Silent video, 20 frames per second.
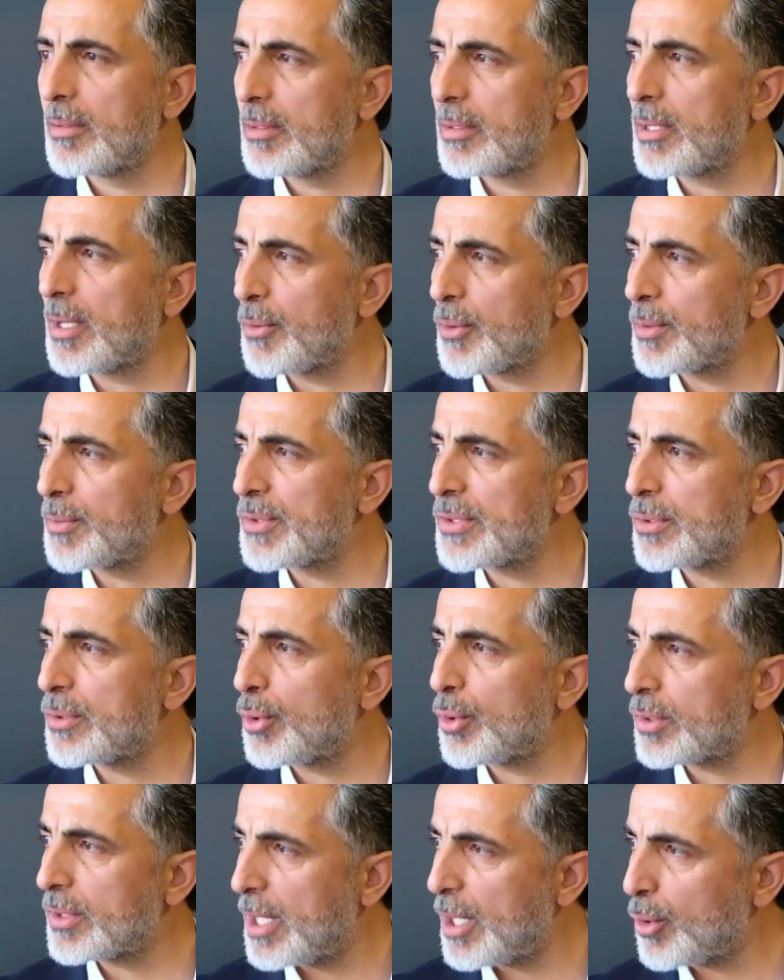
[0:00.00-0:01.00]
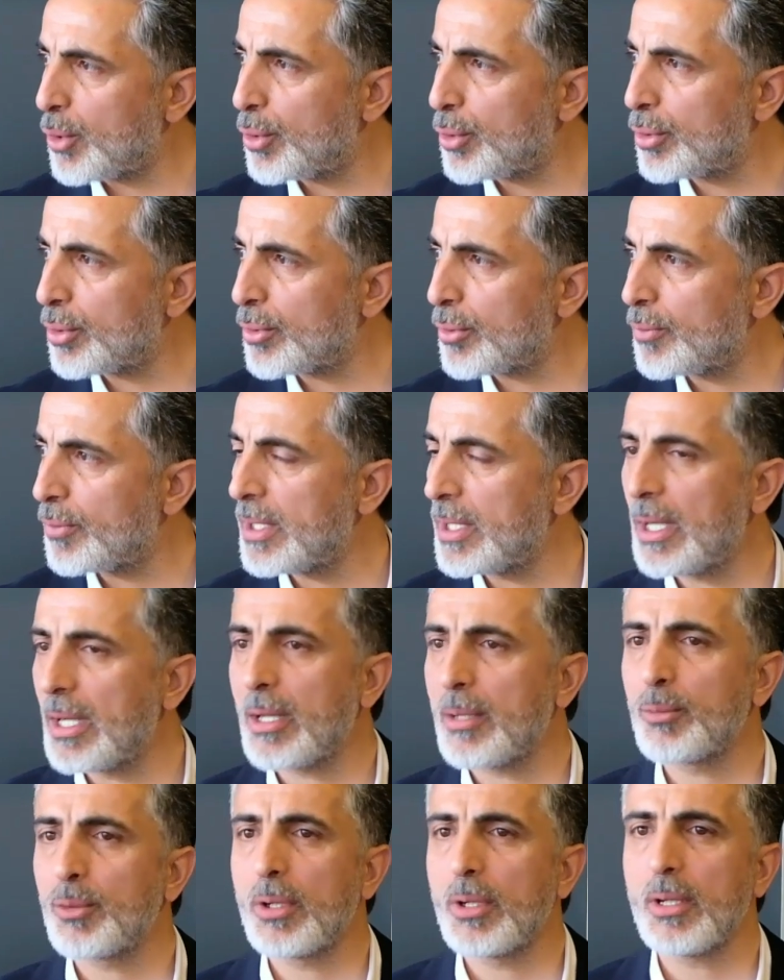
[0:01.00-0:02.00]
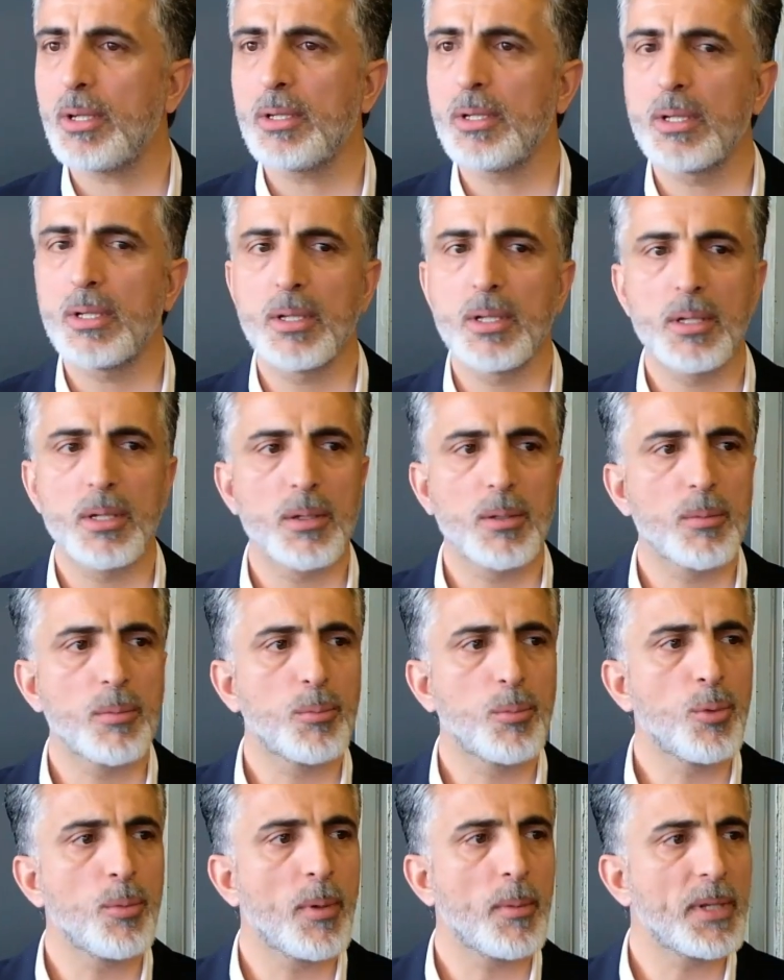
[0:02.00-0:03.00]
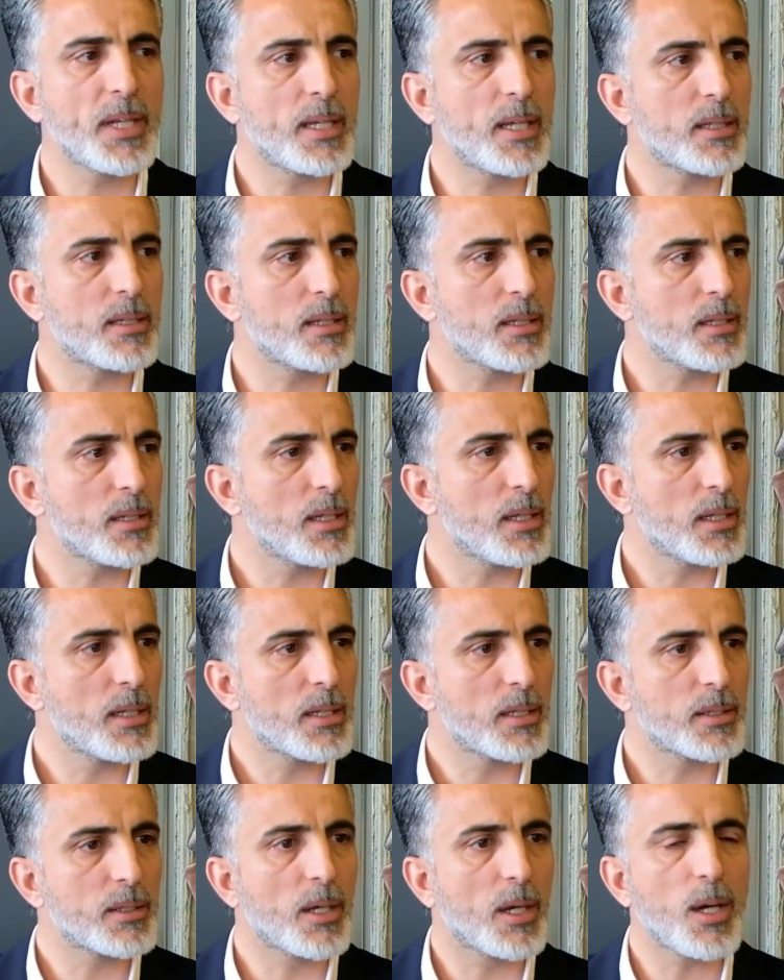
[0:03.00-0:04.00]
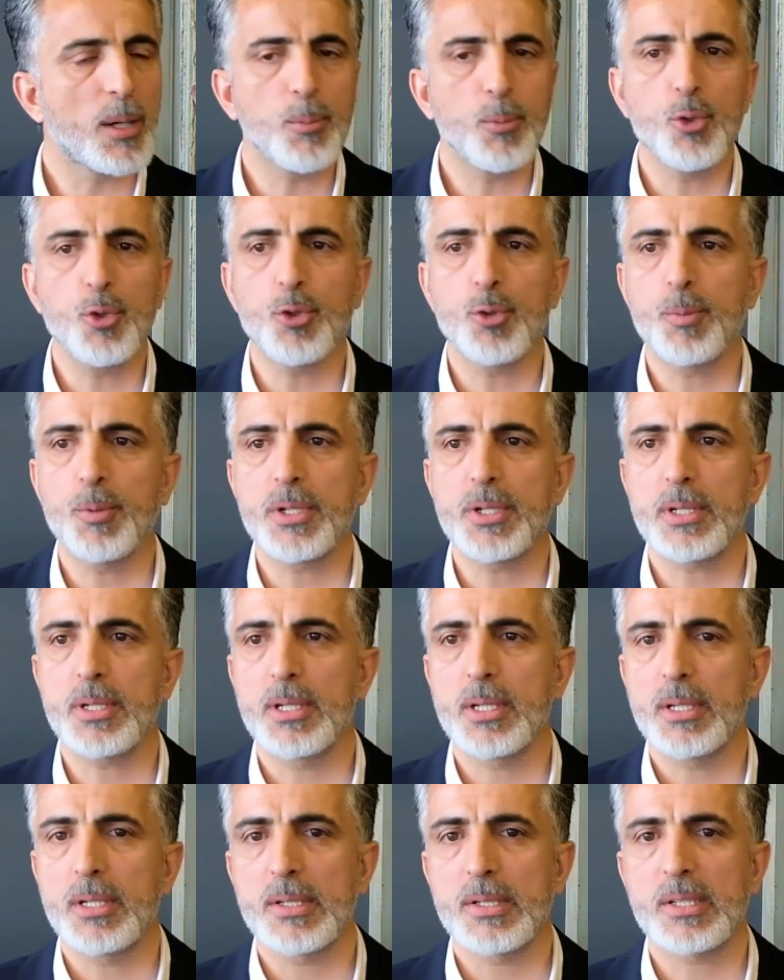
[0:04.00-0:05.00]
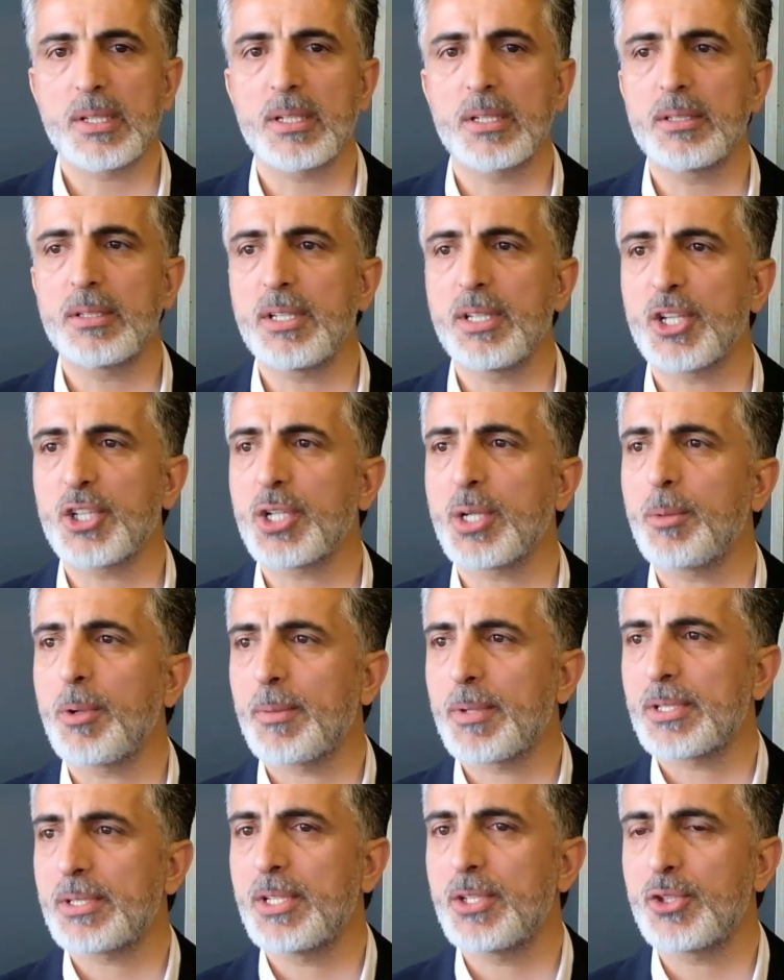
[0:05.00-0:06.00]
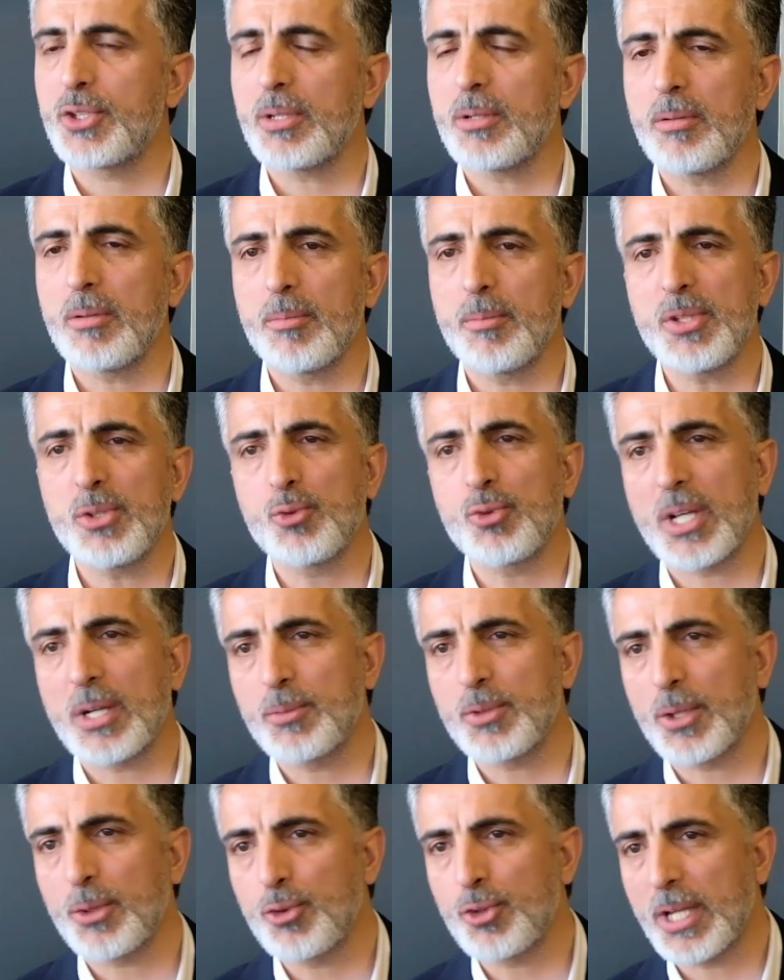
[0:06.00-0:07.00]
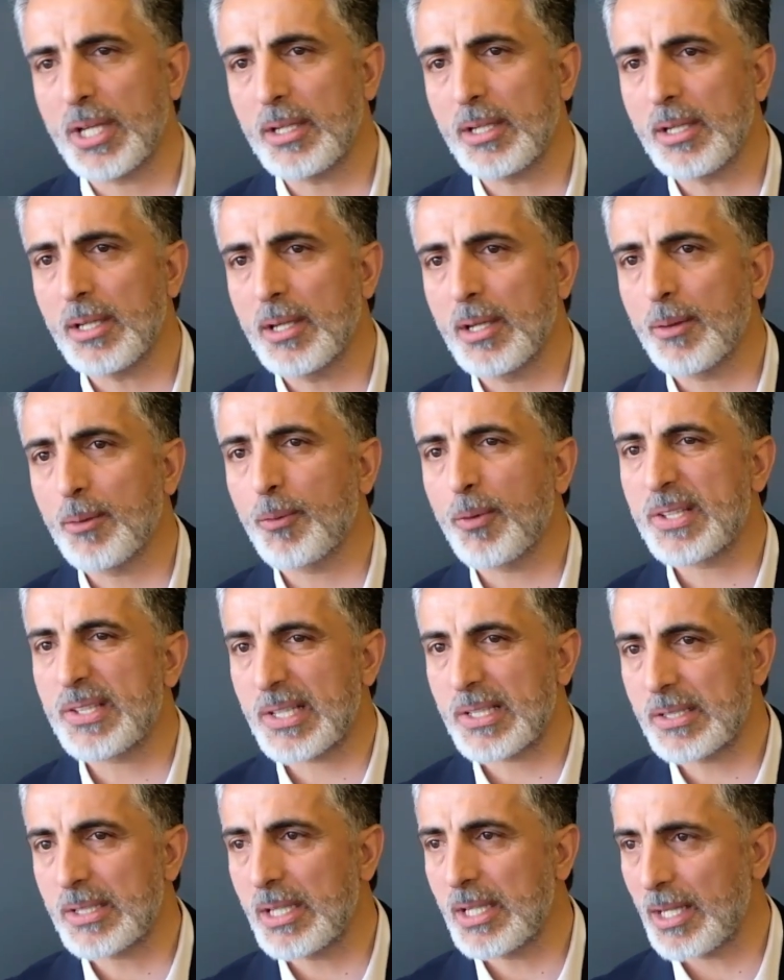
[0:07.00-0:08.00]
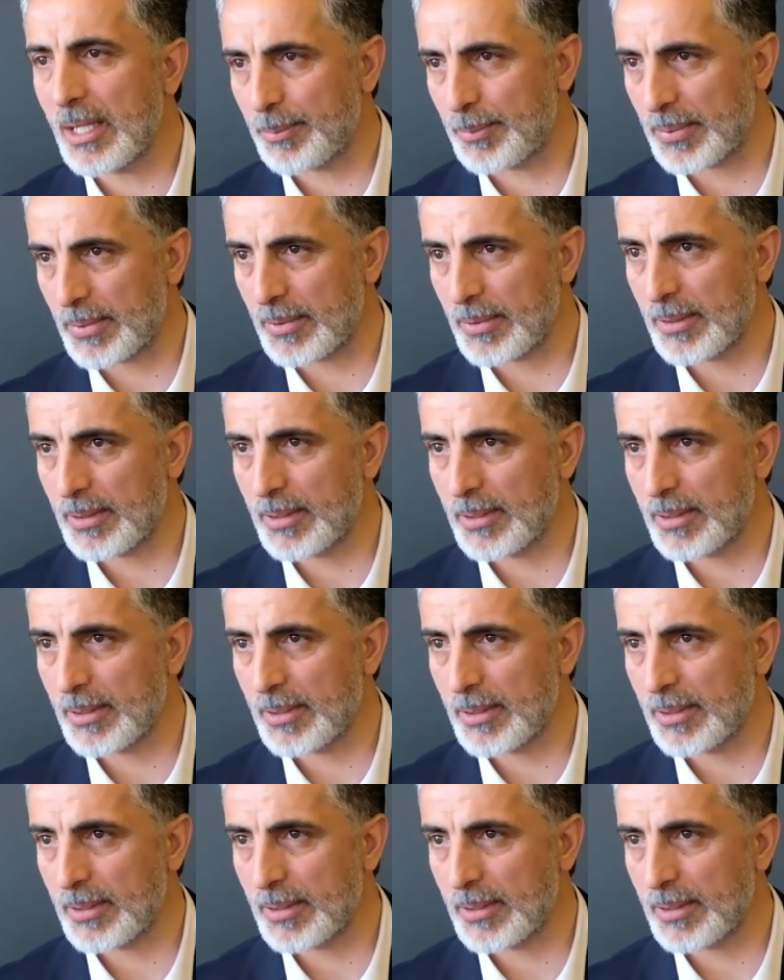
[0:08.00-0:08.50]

tavrımızı ortaya koyduk ve elhamdülillah bu memleketin daha büyük bir sıkıntı yaşamaması için biz üzerimize düşeni fazlasıyla yaptık.